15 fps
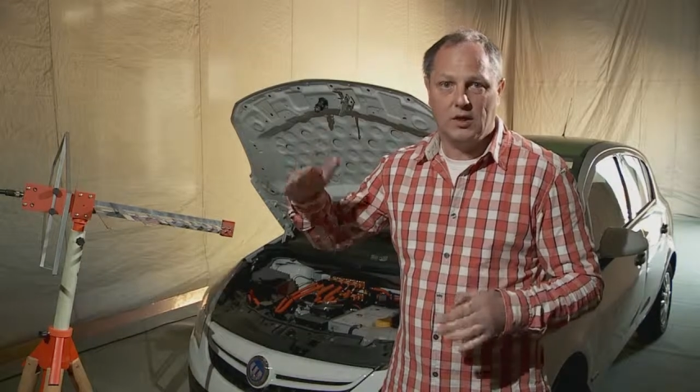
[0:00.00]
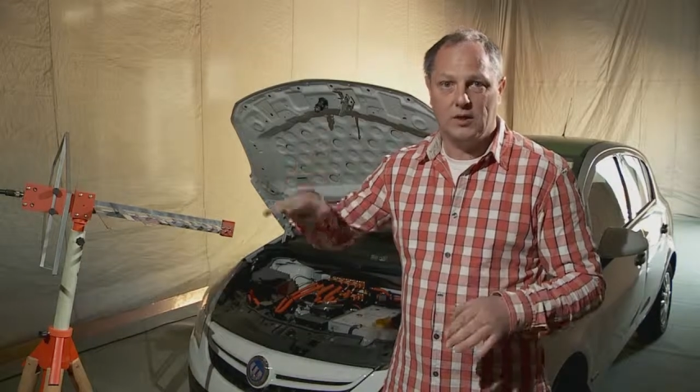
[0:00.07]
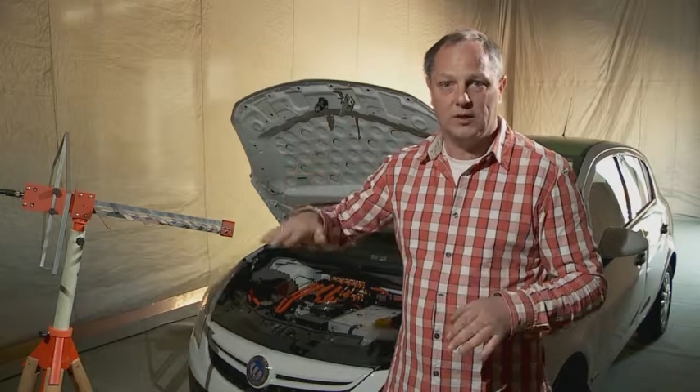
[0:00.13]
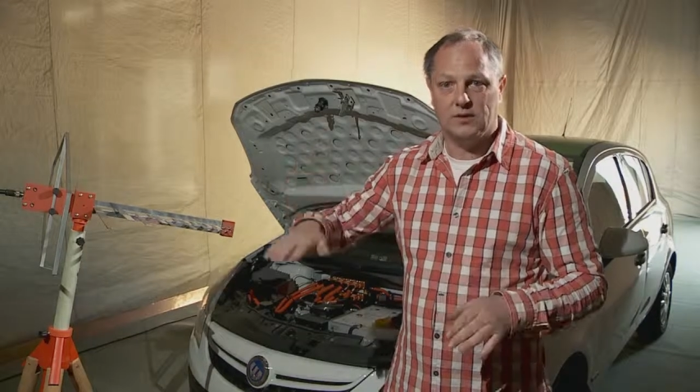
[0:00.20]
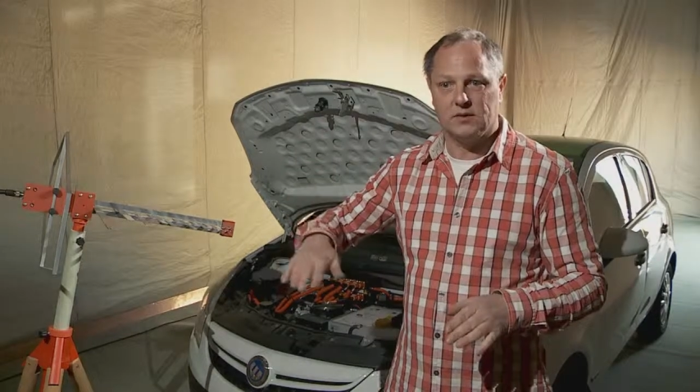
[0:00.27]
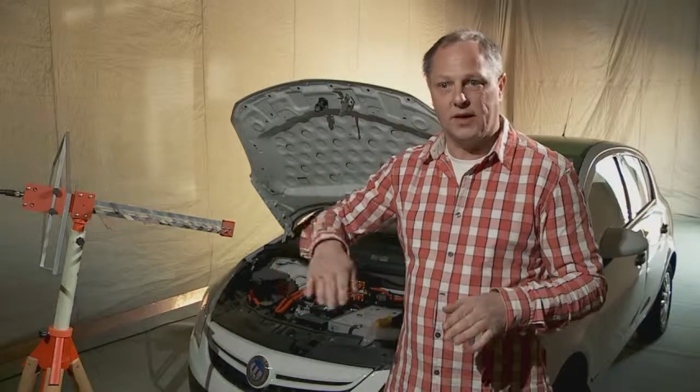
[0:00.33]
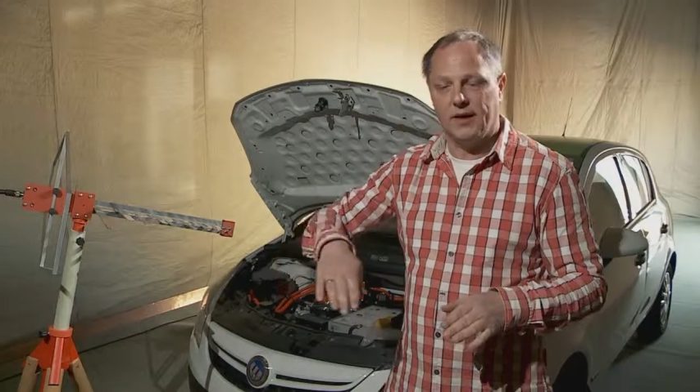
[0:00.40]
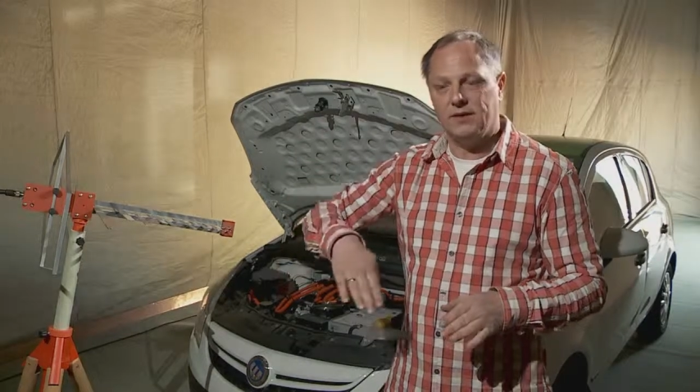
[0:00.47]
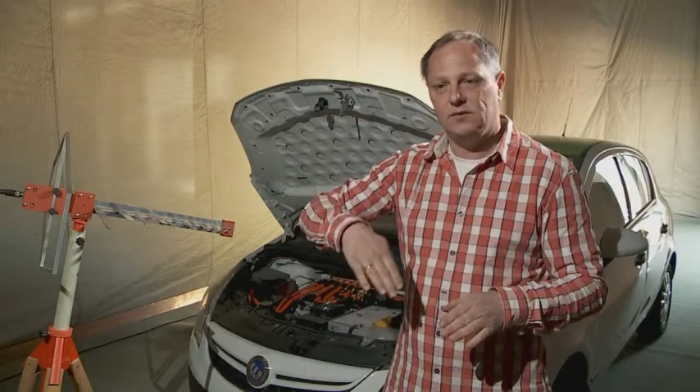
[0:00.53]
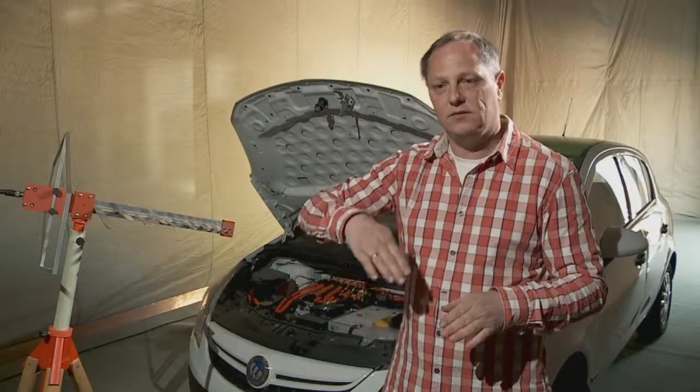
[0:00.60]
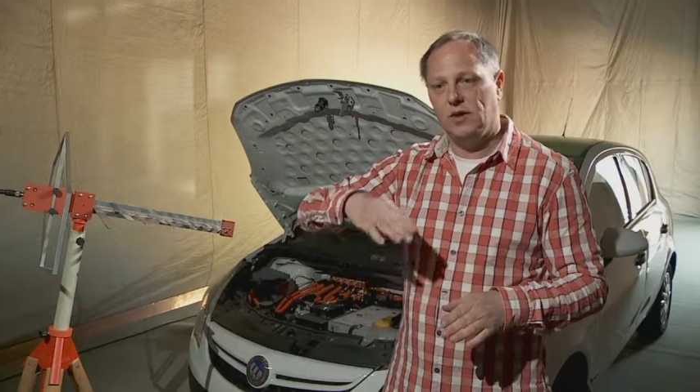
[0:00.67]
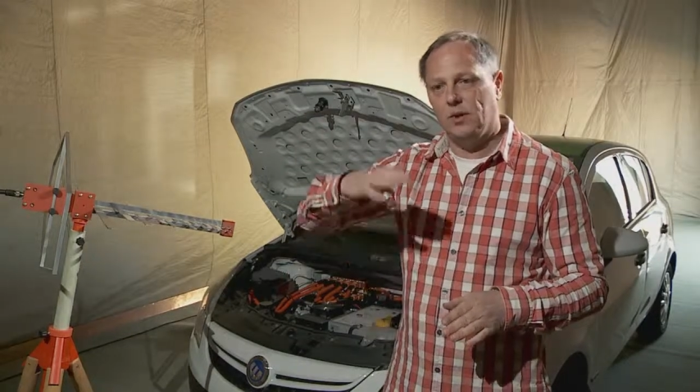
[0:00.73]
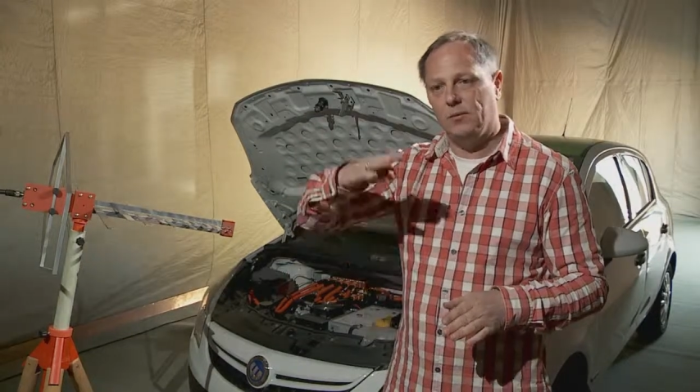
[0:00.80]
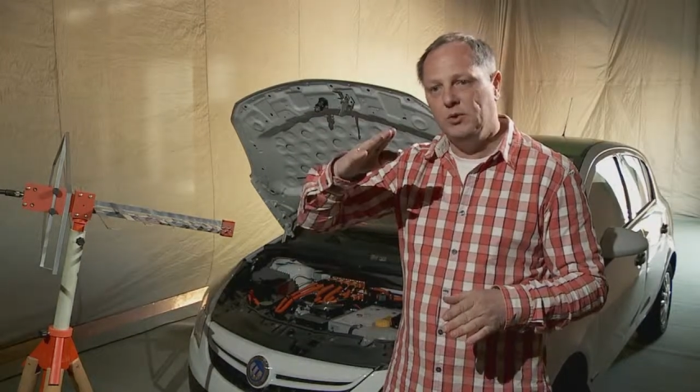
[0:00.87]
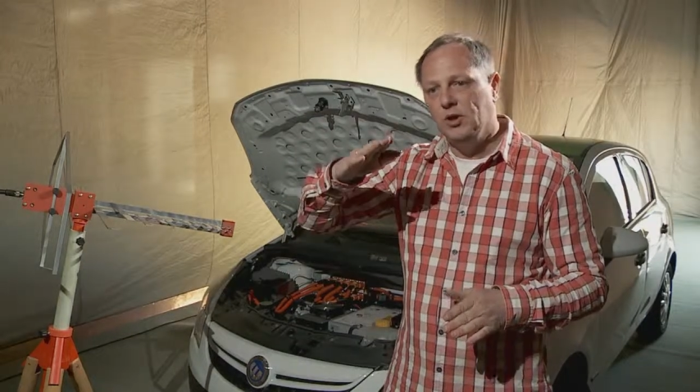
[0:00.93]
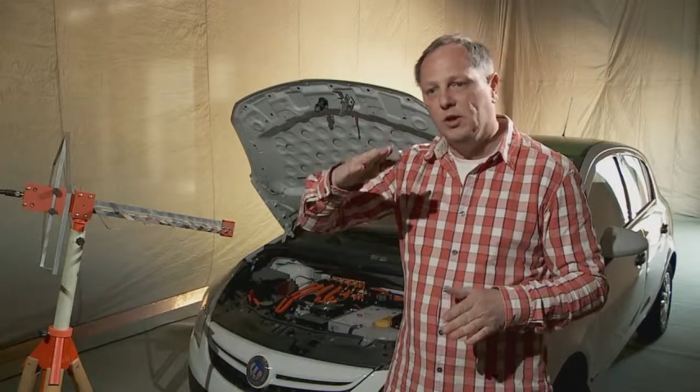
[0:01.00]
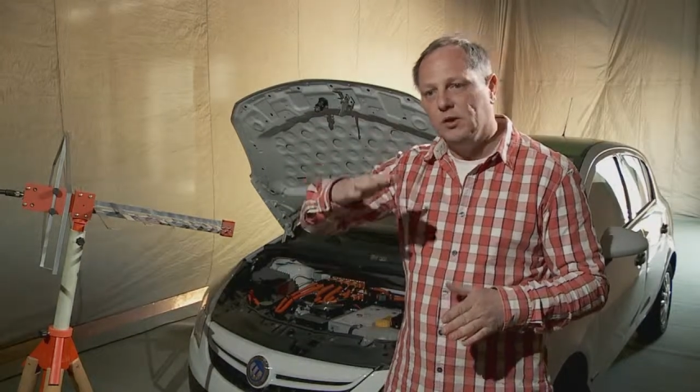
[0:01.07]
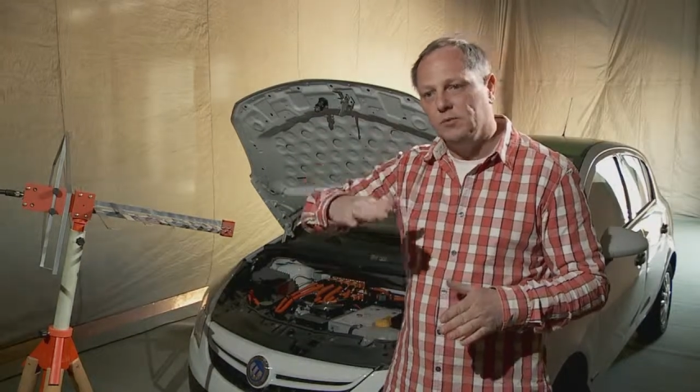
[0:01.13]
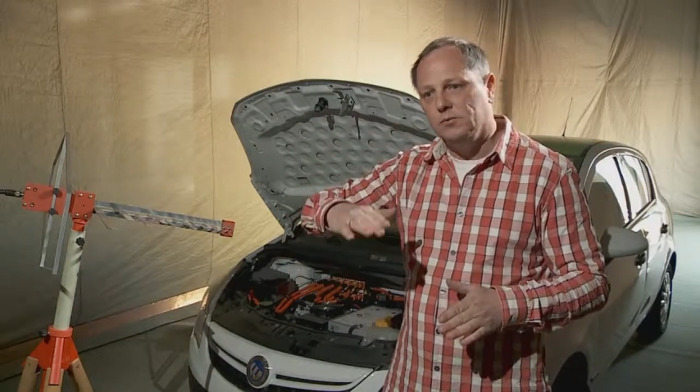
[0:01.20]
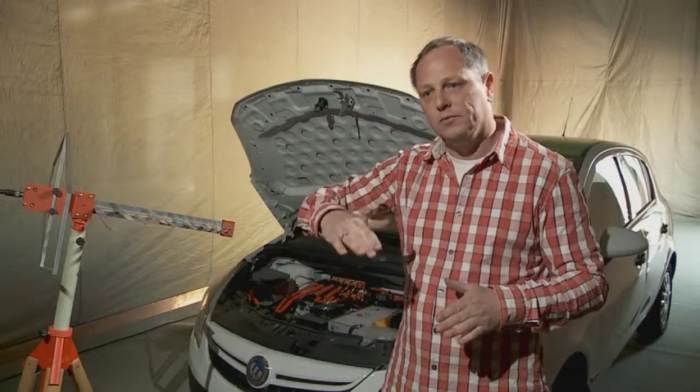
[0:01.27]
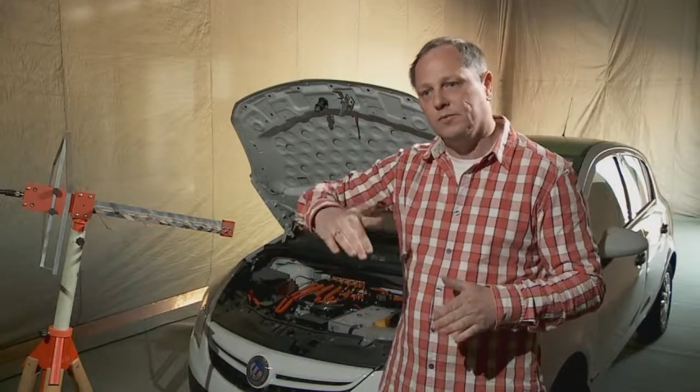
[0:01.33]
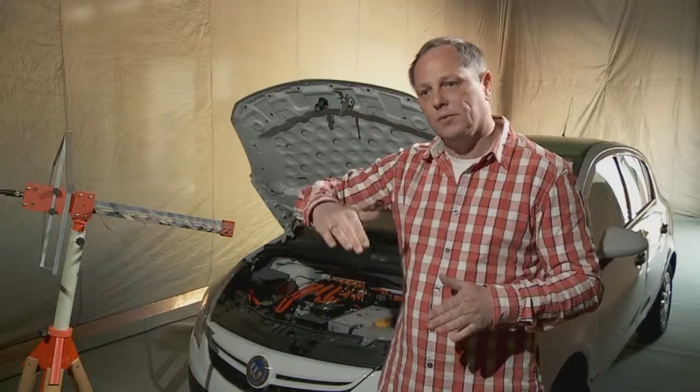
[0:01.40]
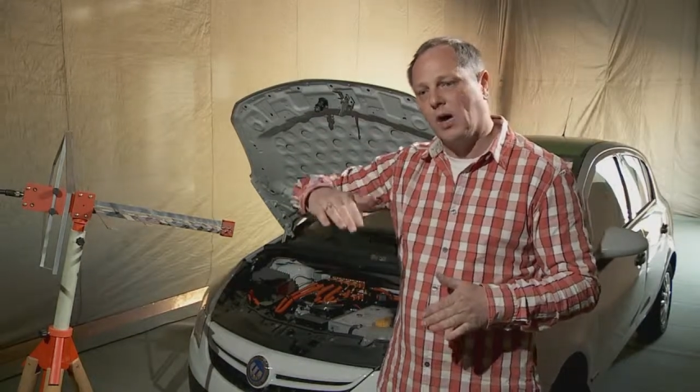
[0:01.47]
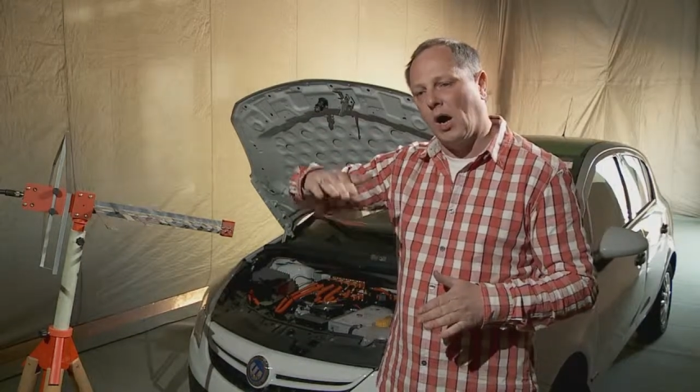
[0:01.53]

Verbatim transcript: Das heißt, wir haben hier im